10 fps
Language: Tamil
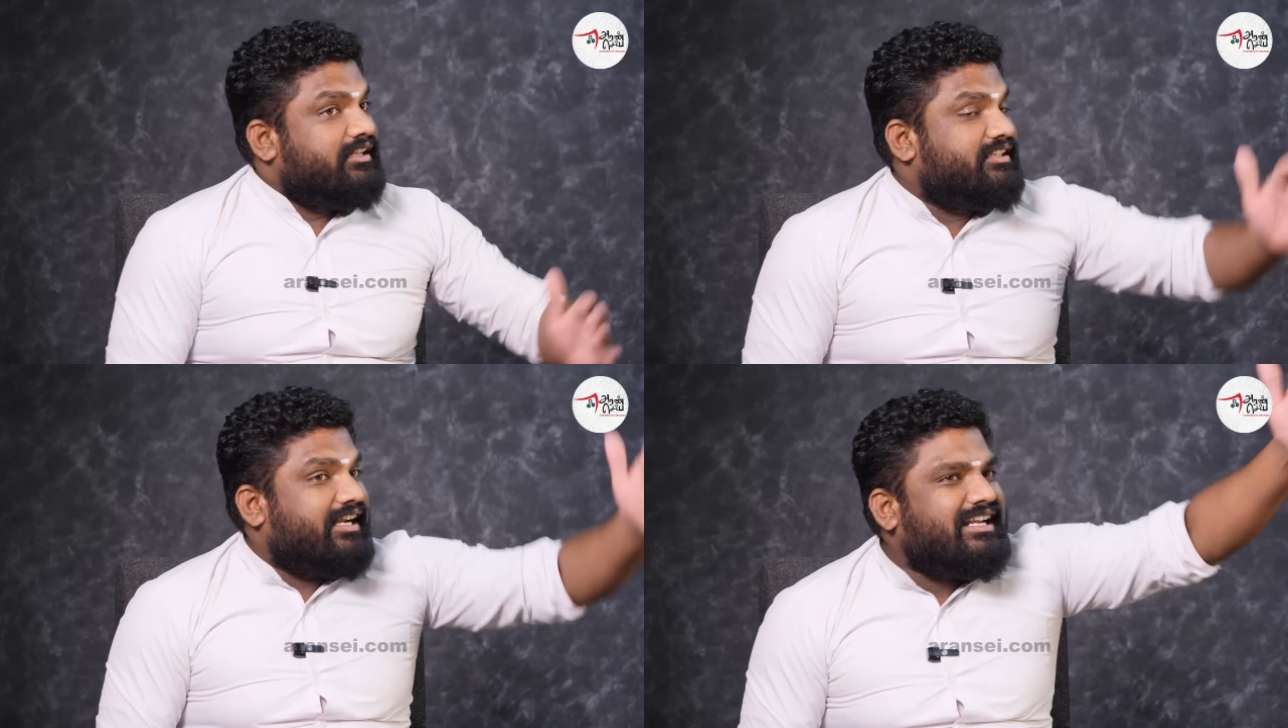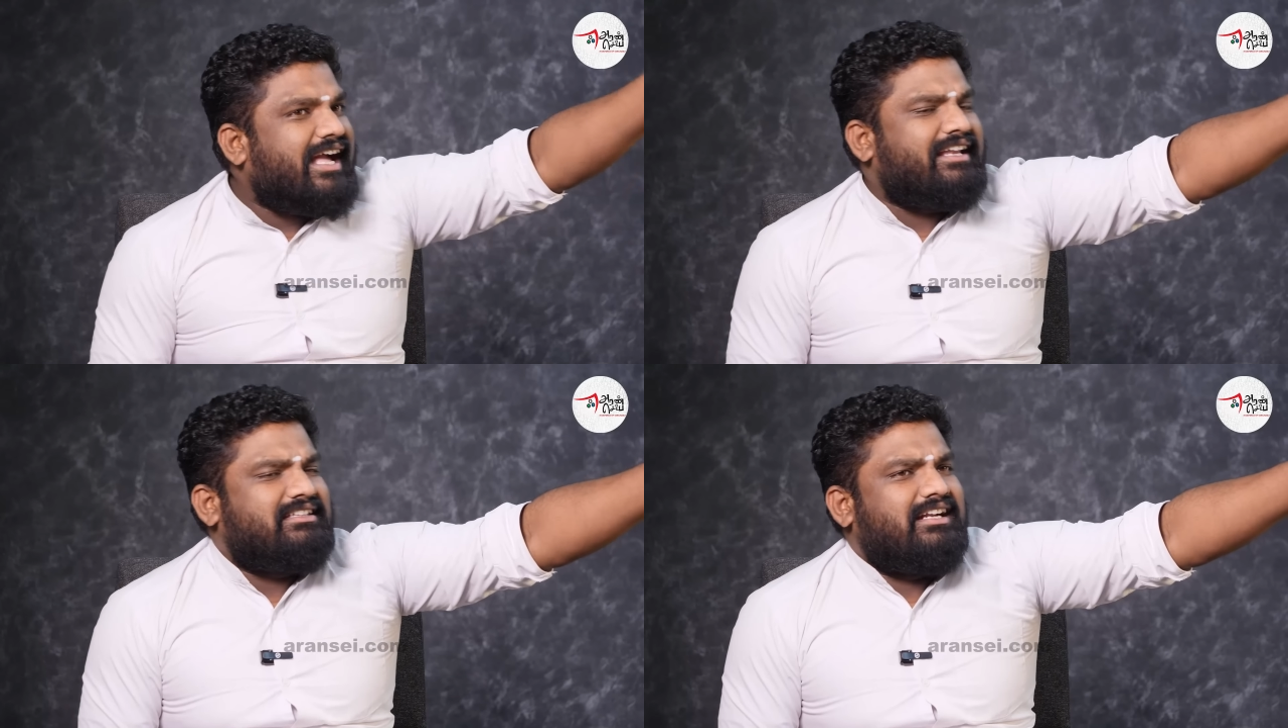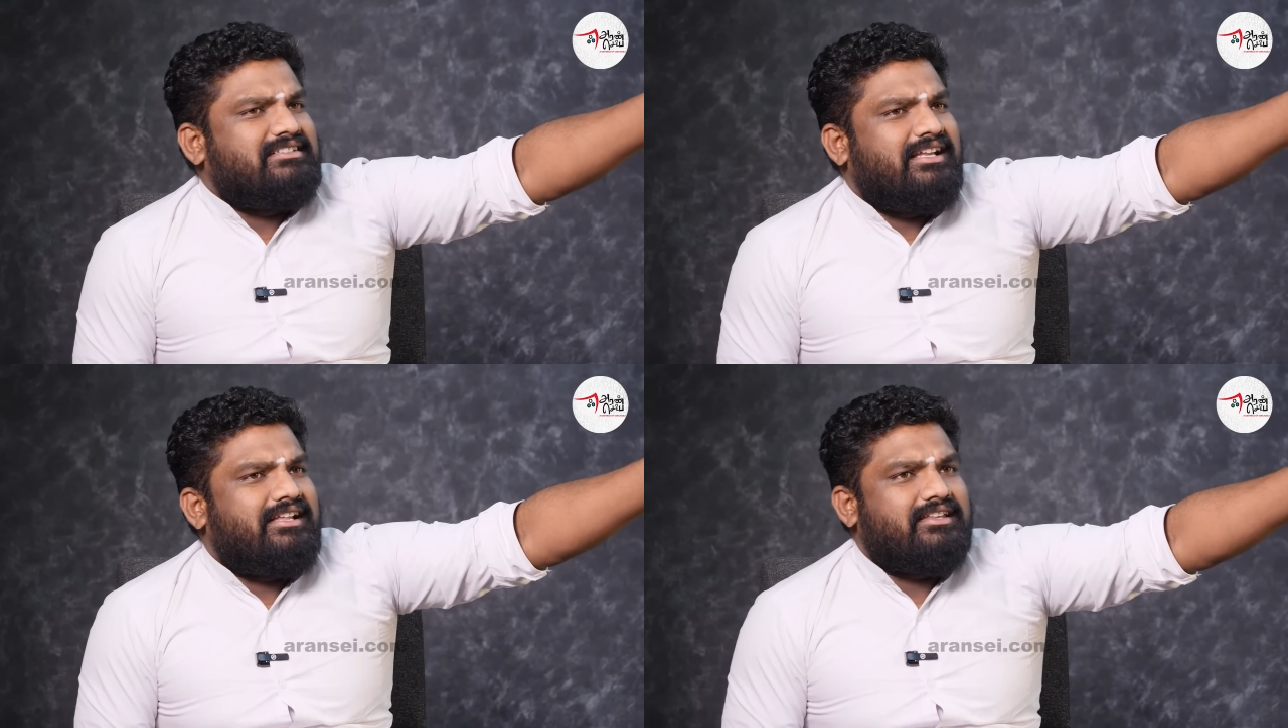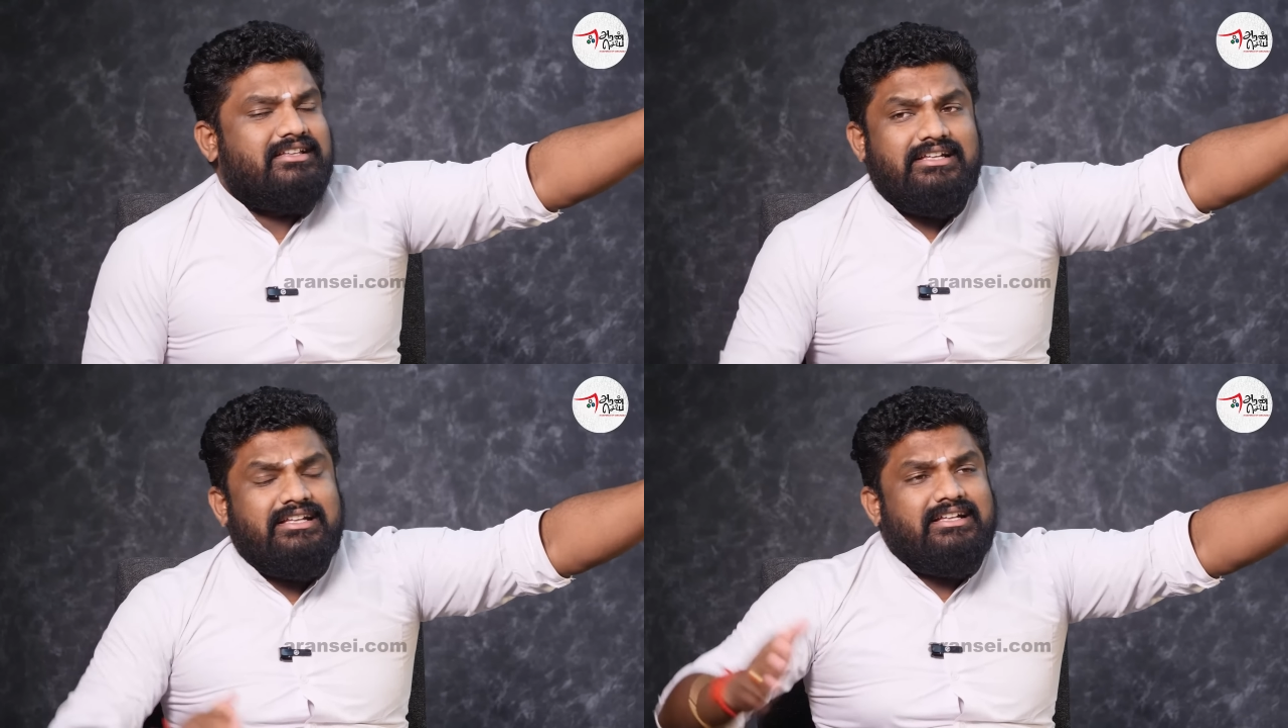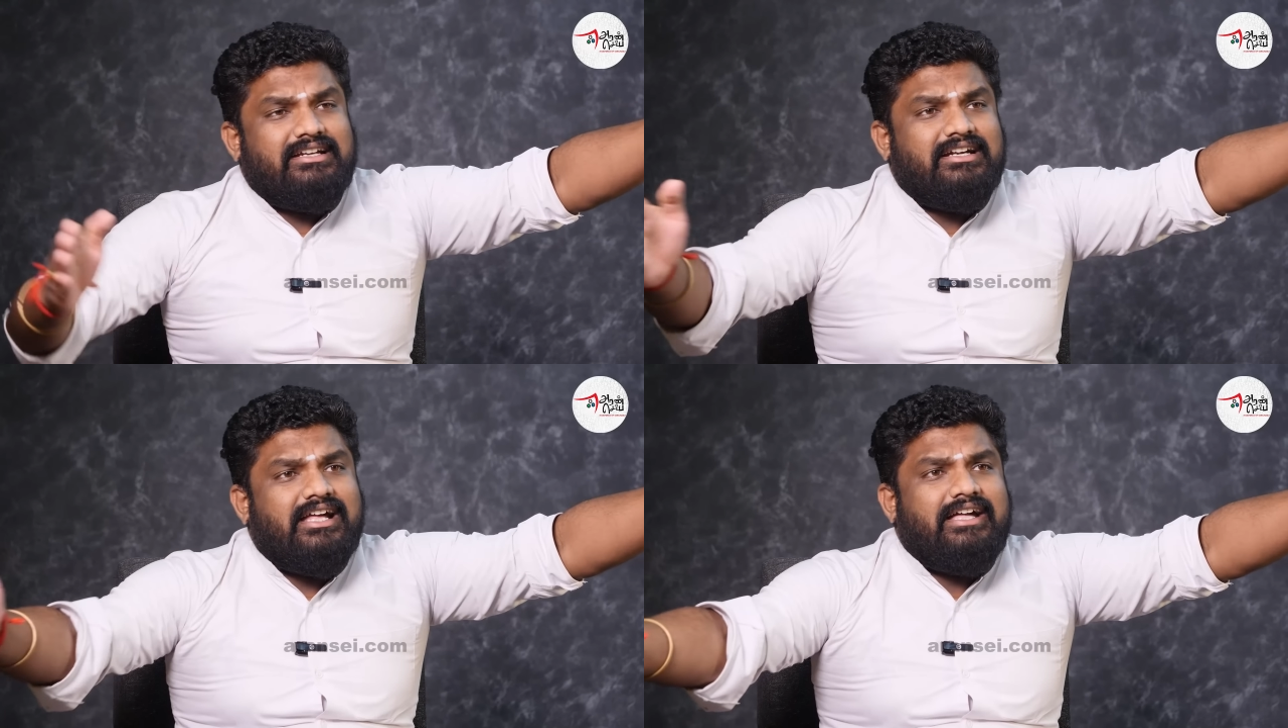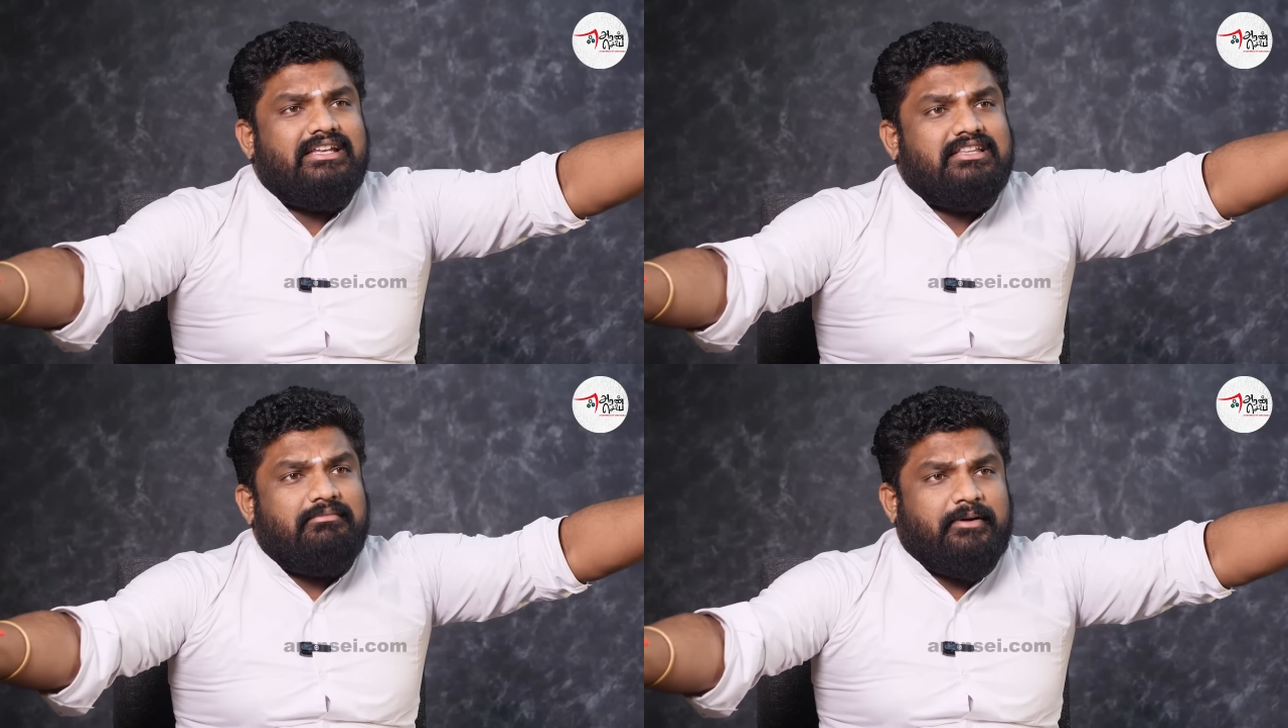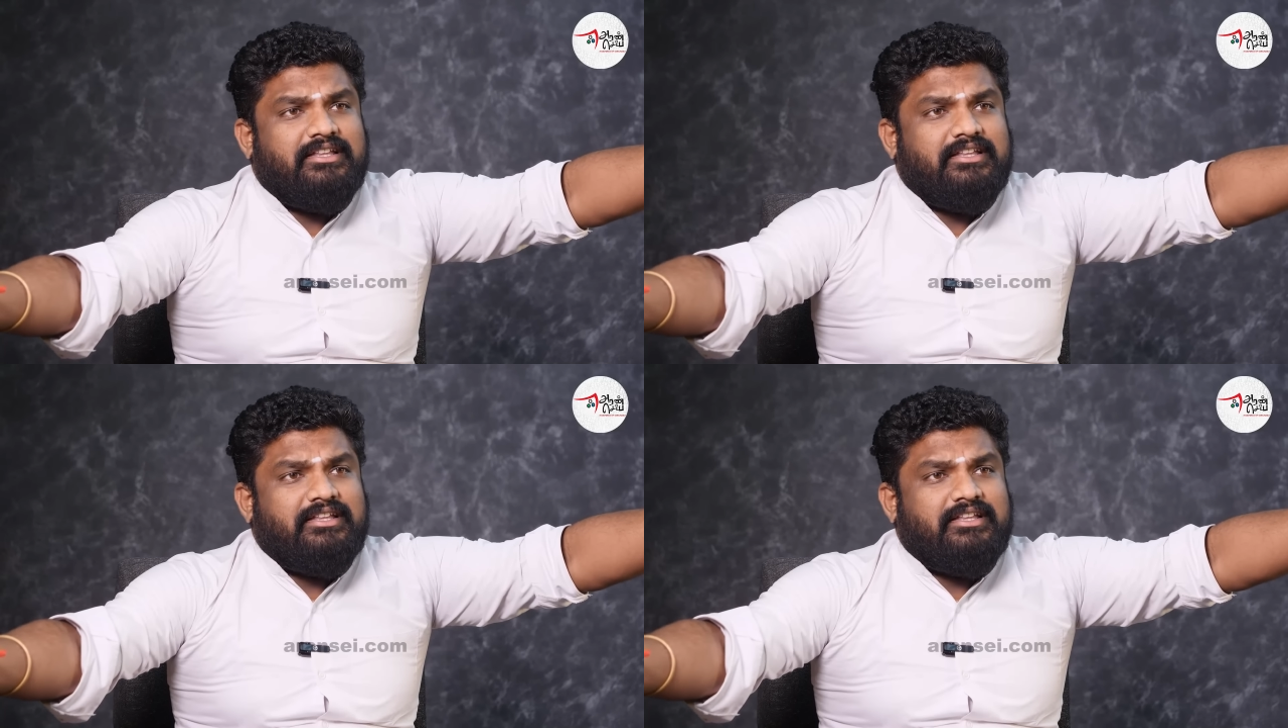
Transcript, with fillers: இது ரெண்டாயிரத்தி எட்டுல இருந்து ரெண்டாயிரத்தி